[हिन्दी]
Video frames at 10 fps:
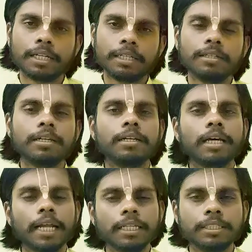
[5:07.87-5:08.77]
श्री हरि
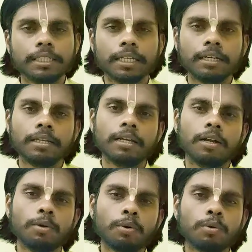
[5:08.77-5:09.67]
नारायण जी के
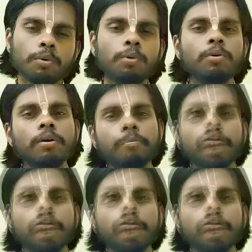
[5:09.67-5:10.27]
लोक को